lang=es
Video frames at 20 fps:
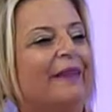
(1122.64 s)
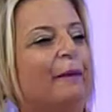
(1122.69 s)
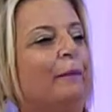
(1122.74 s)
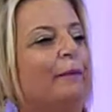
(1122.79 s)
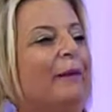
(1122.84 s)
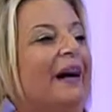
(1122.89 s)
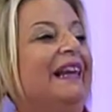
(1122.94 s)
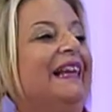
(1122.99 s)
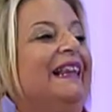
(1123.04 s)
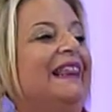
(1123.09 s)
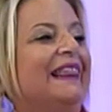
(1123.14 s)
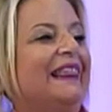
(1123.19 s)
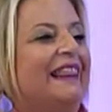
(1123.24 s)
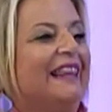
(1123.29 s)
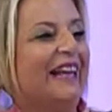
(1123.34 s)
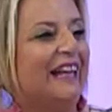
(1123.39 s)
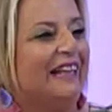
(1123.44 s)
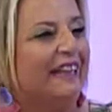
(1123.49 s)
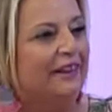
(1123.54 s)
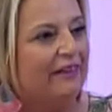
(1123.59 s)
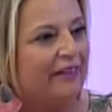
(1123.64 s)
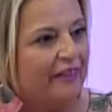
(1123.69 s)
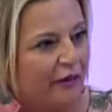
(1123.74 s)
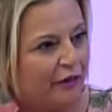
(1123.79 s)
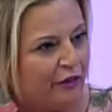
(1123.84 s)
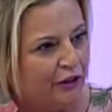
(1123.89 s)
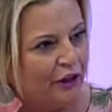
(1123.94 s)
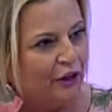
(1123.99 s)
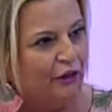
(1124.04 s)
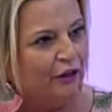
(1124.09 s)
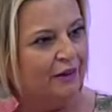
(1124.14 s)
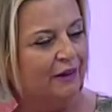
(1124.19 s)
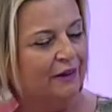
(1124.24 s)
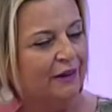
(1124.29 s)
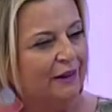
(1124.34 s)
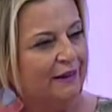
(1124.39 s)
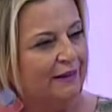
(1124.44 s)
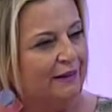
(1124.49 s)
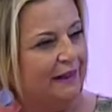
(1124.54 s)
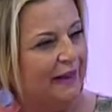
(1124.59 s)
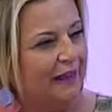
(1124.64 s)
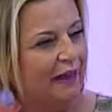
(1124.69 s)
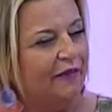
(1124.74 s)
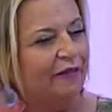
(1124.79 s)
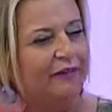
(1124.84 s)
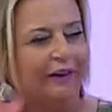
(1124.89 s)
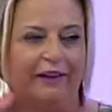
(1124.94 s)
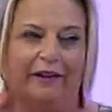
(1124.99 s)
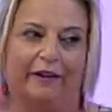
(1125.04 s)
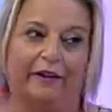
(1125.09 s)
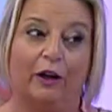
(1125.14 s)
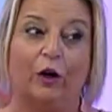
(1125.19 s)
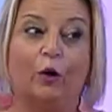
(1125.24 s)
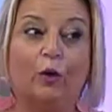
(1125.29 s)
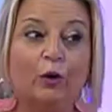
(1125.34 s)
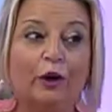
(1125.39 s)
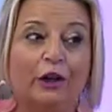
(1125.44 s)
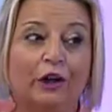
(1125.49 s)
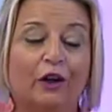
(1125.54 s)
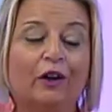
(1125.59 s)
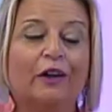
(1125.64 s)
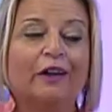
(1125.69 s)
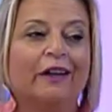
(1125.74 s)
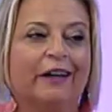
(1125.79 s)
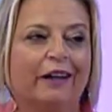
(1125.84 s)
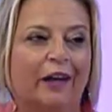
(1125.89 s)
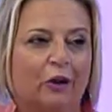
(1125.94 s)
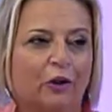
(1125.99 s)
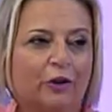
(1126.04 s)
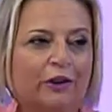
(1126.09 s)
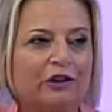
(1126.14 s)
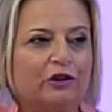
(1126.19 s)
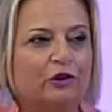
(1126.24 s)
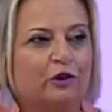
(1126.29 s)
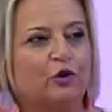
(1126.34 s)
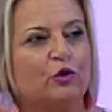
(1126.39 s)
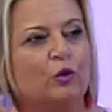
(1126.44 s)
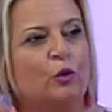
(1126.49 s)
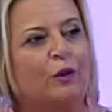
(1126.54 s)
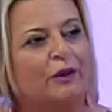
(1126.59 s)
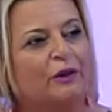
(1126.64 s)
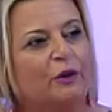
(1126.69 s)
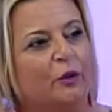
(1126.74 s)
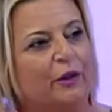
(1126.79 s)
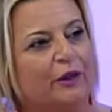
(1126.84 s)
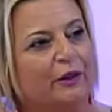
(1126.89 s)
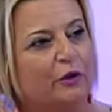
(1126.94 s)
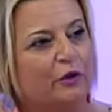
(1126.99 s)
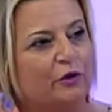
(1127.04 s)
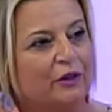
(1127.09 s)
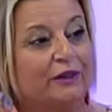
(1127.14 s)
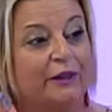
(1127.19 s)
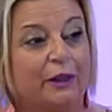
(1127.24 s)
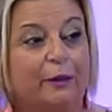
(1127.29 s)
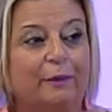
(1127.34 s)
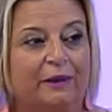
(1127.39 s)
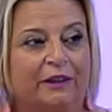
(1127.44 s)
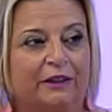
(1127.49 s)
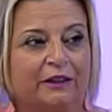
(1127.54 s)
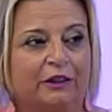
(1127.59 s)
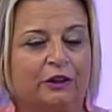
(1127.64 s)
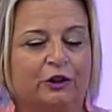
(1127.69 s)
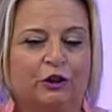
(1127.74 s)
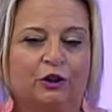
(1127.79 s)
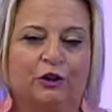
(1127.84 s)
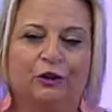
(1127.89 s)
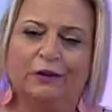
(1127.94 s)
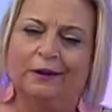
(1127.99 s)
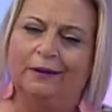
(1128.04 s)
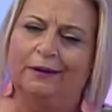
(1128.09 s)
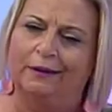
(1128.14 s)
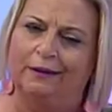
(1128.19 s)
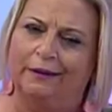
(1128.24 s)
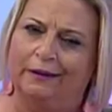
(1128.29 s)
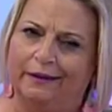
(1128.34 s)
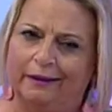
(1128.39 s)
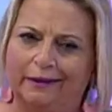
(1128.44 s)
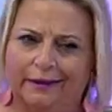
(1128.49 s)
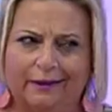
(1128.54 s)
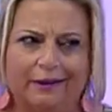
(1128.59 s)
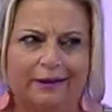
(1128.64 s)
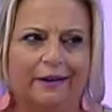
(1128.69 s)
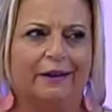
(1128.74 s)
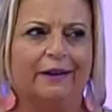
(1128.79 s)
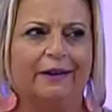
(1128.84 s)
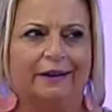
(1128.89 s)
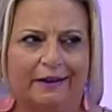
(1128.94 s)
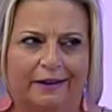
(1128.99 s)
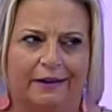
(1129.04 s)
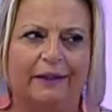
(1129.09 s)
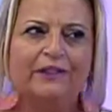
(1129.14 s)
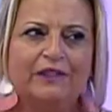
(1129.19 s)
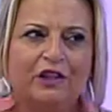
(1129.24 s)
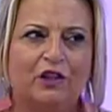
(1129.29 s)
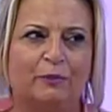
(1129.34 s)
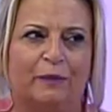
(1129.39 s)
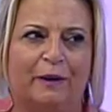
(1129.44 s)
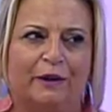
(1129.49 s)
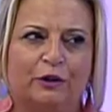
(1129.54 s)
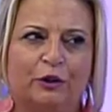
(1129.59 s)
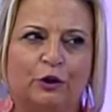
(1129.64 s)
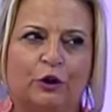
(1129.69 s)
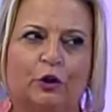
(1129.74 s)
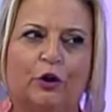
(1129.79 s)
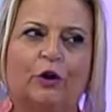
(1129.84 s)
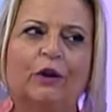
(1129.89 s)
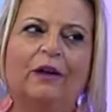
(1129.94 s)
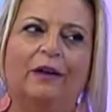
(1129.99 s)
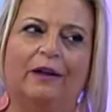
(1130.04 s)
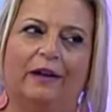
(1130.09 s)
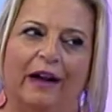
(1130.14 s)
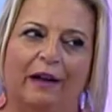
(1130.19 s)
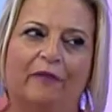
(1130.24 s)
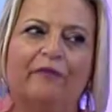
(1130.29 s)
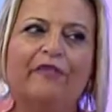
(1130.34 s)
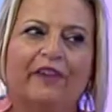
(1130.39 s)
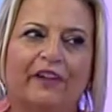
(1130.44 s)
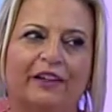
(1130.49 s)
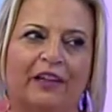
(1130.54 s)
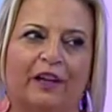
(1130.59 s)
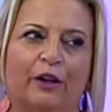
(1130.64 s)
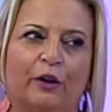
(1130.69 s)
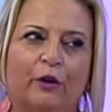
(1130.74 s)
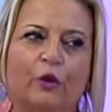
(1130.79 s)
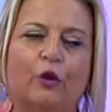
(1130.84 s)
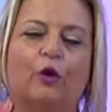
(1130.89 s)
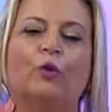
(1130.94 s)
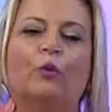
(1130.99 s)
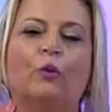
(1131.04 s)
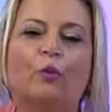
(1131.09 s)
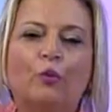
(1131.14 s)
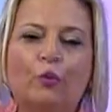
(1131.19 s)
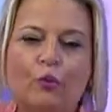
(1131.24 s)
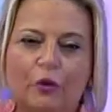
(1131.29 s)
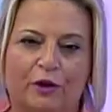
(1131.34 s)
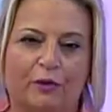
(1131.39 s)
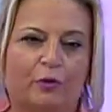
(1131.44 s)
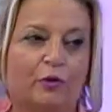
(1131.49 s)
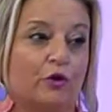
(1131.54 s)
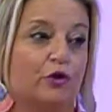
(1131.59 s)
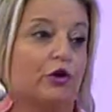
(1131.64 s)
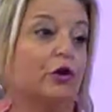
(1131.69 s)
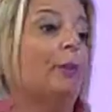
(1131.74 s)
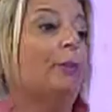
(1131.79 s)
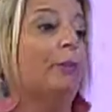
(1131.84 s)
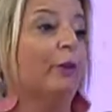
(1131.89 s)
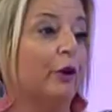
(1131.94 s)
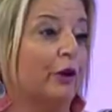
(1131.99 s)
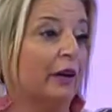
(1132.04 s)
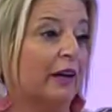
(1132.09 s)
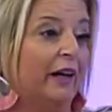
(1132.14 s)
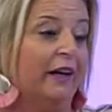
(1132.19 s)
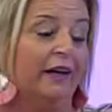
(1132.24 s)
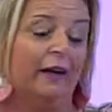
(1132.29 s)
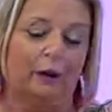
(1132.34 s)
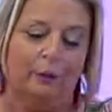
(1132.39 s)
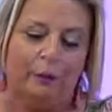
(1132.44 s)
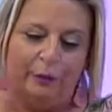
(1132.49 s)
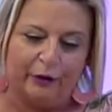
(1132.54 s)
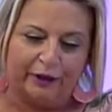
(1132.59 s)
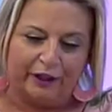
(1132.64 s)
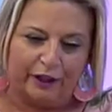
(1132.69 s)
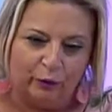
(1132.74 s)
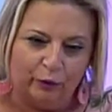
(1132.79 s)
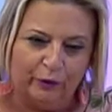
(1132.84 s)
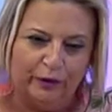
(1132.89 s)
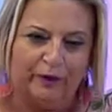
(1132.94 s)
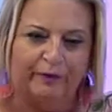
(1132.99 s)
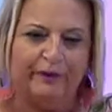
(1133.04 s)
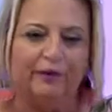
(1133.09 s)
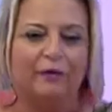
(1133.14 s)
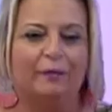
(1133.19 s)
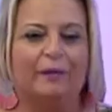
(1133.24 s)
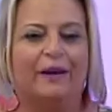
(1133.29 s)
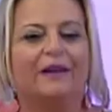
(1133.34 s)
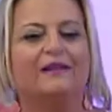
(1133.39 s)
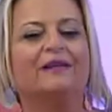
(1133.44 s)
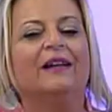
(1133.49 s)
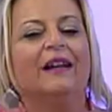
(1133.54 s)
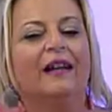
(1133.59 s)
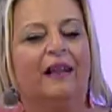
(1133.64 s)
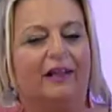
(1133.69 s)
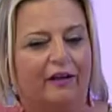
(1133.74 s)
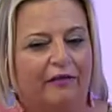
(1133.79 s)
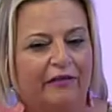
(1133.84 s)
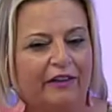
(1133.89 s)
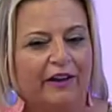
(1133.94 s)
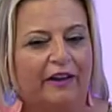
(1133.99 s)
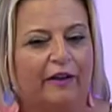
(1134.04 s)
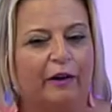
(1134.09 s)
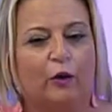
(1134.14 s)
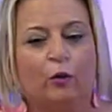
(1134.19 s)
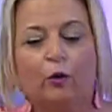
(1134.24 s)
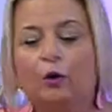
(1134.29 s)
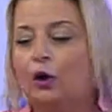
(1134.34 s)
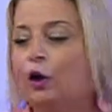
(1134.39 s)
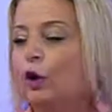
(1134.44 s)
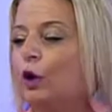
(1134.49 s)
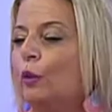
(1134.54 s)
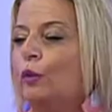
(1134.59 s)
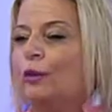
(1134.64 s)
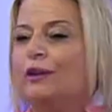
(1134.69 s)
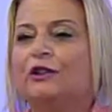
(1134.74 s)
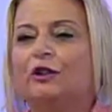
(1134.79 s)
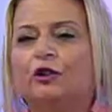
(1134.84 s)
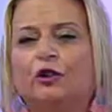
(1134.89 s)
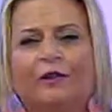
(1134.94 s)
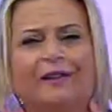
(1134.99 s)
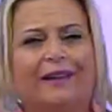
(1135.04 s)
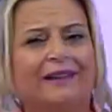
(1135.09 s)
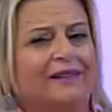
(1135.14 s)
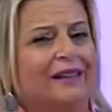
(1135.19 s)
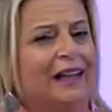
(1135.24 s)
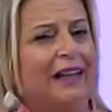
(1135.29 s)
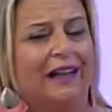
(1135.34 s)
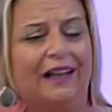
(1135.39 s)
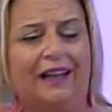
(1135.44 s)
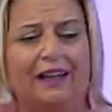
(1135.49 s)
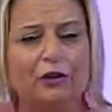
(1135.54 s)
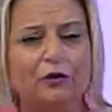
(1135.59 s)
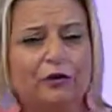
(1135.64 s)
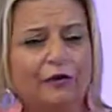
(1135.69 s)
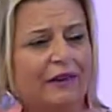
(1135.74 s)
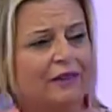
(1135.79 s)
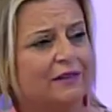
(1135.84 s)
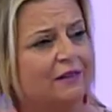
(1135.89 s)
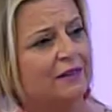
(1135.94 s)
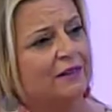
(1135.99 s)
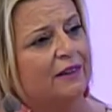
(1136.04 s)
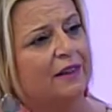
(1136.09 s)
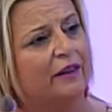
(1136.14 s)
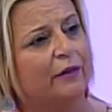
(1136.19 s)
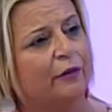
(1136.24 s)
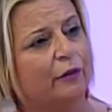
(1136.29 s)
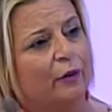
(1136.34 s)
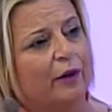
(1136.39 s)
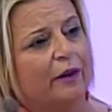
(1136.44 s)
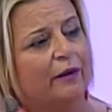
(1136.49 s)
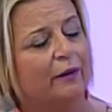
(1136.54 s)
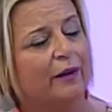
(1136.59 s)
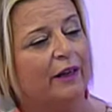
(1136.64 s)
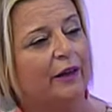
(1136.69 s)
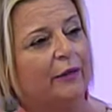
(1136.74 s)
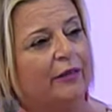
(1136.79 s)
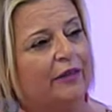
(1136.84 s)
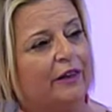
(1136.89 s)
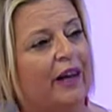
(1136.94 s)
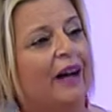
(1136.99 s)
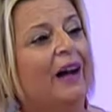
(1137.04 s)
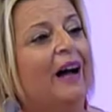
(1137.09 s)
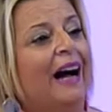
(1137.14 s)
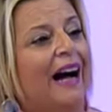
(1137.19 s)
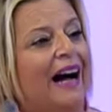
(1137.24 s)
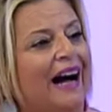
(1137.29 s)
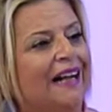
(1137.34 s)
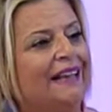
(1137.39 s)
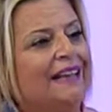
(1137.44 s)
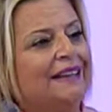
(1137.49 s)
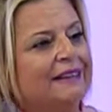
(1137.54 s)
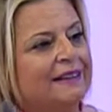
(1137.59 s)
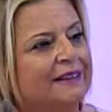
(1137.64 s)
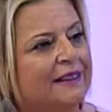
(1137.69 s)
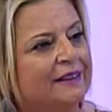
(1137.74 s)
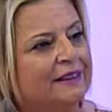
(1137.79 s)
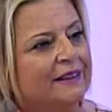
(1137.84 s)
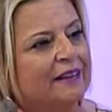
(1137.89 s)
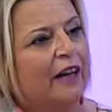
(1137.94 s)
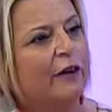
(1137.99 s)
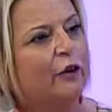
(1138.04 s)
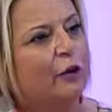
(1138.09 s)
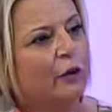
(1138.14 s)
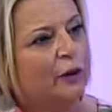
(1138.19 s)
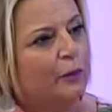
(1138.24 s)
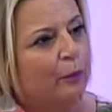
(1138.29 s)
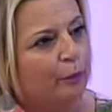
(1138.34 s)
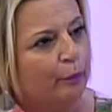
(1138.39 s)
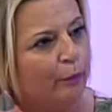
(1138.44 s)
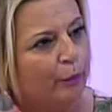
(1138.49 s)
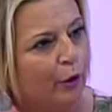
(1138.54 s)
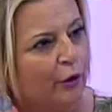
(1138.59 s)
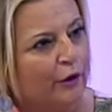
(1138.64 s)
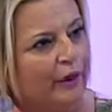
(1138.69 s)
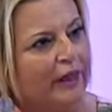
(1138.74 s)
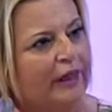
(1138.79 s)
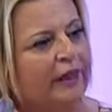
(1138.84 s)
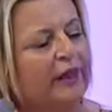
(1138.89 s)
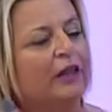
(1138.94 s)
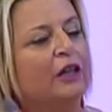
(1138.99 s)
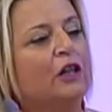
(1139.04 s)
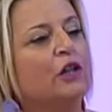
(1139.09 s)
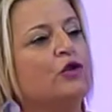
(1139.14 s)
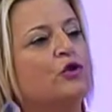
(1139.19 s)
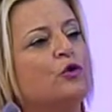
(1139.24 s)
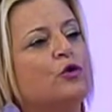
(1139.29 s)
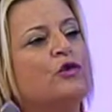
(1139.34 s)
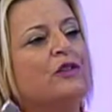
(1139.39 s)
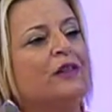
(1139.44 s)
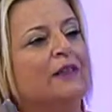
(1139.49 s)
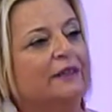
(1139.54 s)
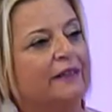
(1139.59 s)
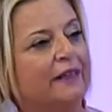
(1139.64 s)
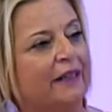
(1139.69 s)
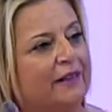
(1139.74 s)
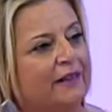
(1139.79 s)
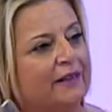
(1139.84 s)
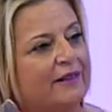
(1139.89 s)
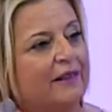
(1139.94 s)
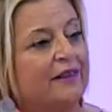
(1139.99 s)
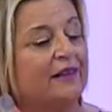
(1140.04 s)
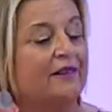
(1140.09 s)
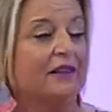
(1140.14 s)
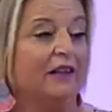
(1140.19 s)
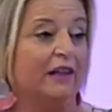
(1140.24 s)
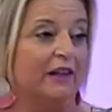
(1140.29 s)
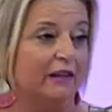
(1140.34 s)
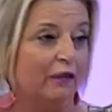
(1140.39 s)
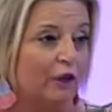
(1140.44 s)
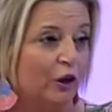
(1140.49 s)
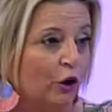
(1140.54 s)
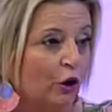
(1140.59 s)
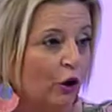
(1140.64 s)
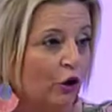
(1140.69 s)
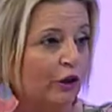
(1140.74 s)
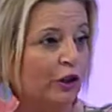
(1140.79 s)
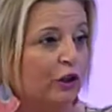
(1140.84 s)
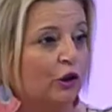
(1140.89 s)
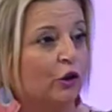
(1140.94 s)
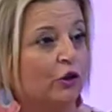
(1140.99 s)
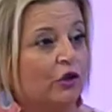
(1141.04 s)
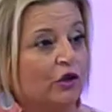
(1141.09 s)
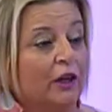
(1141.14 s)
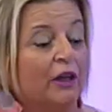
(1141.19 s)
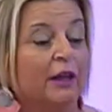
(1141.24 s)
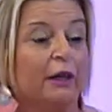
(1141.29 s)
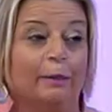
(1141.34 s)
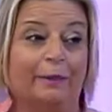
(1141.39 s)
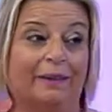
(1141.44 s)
valencialización de la Feria de Julio, que con estos cuatro años de tripartito eh, en ese aspecto han fallado muy mucho. ¿Por qué? Porque en una vez más, en la Feria de Julio, como en todas las fiestas de la ciudad de Valencia, han intentado imponer sus intereses ideológicos y